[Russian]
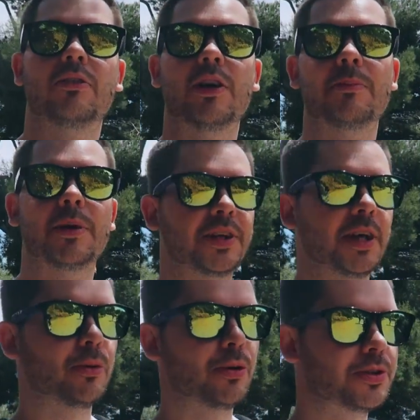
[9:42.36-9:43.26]
вам
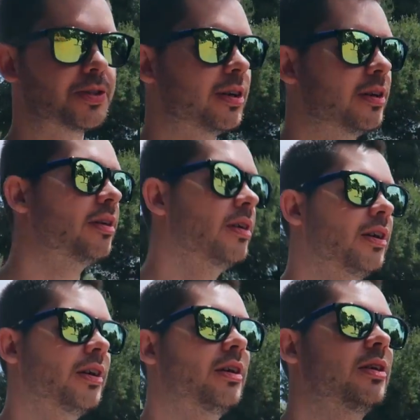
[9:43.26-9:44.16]
потребуется
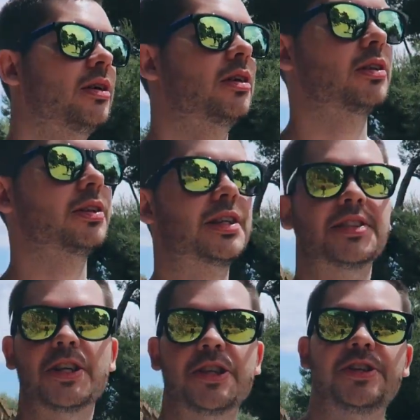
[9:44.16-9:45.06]

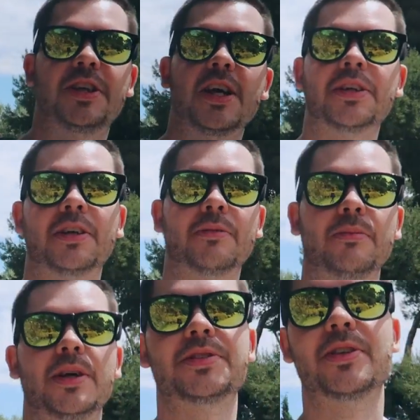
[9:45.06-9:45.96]
назначить
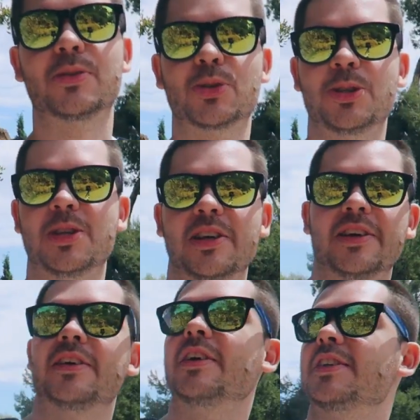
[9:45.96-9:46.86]
директором местного жителя,